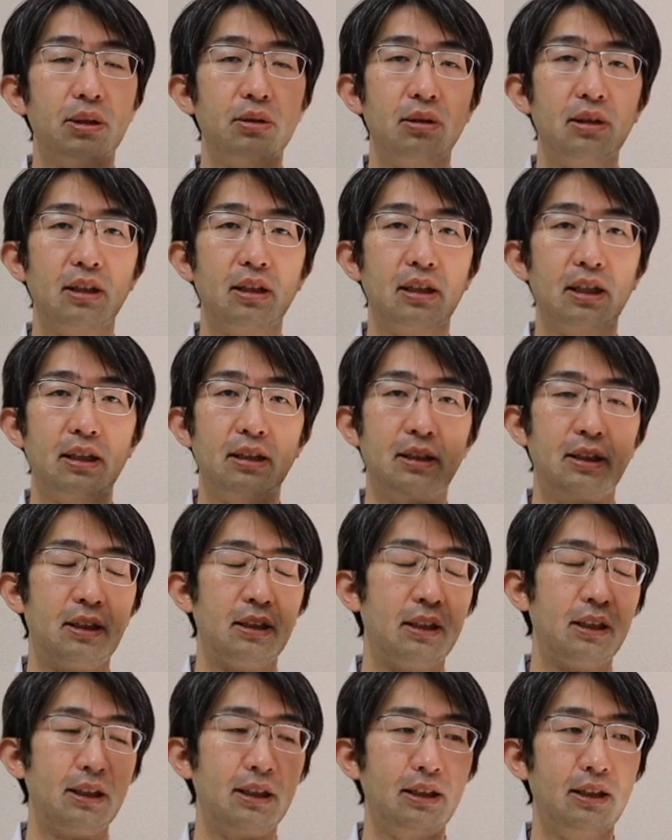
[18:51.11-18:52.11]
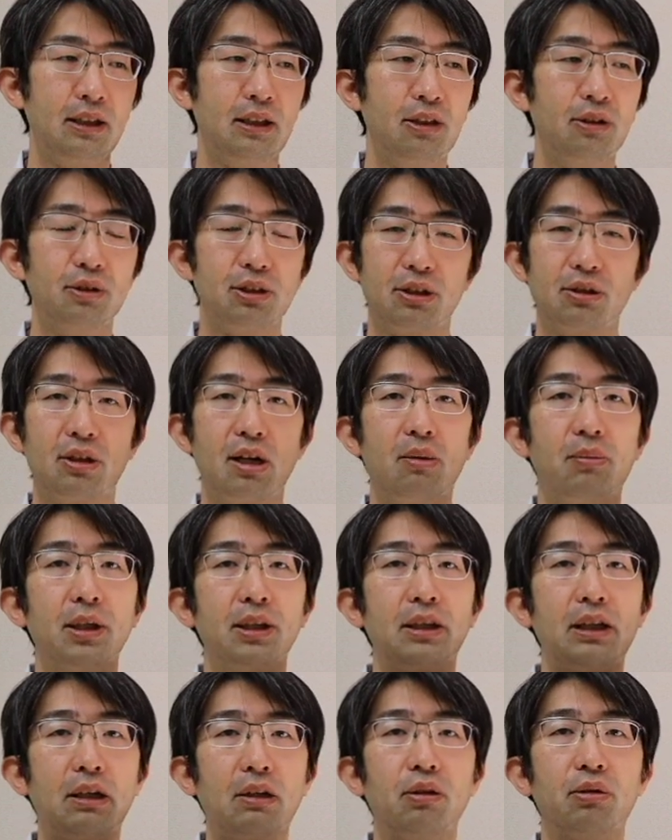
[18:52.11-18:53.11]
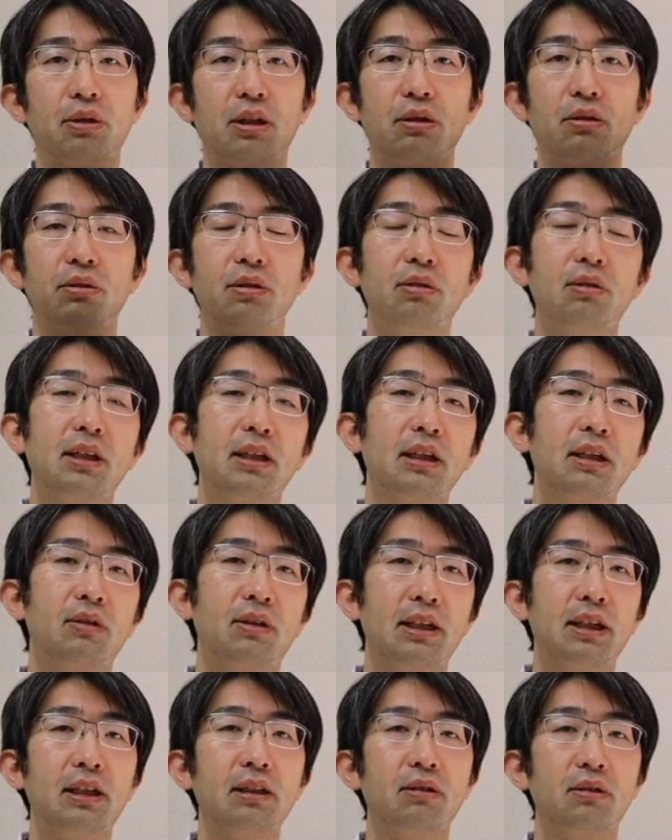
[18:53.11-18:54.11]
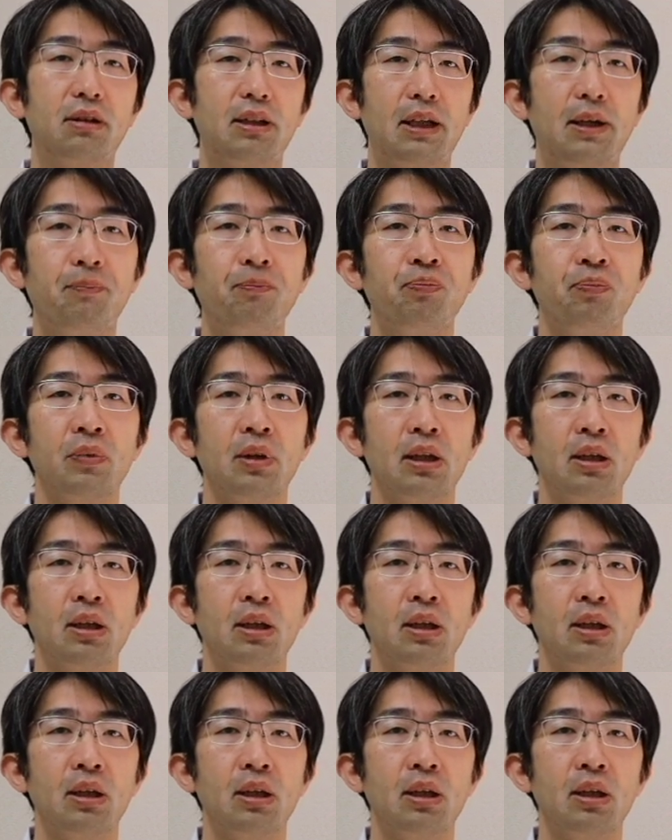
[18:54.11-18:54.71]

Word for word: 別になんか医療者をかばってるとかそういうわけではなくて、